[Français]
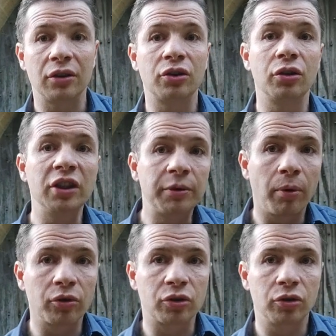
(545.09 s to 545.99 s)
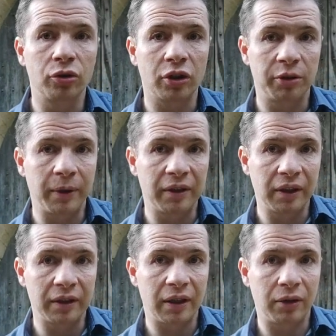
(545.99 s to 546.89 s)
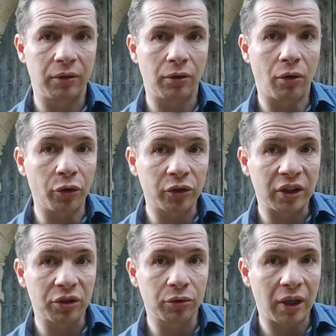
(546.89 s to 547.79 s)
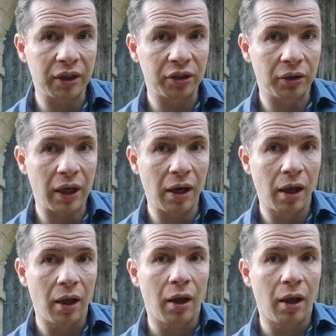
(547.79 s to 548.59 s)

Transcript: se dispensent de respecter cette euh, orientation traditionnelle.